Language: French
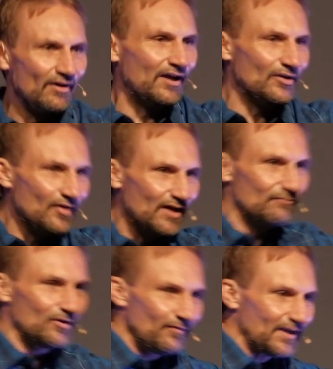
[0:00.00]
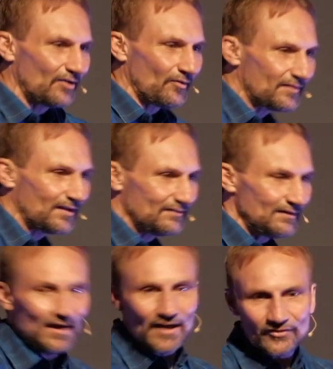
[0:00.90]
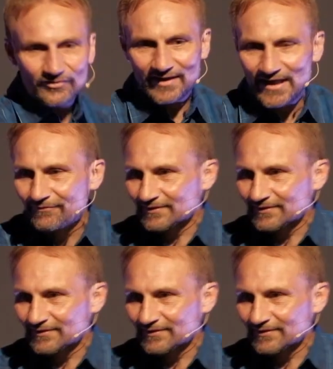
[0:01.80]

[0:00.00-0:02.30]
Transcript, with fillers: en lieu, à Vevey, à Lausanne, à Genève,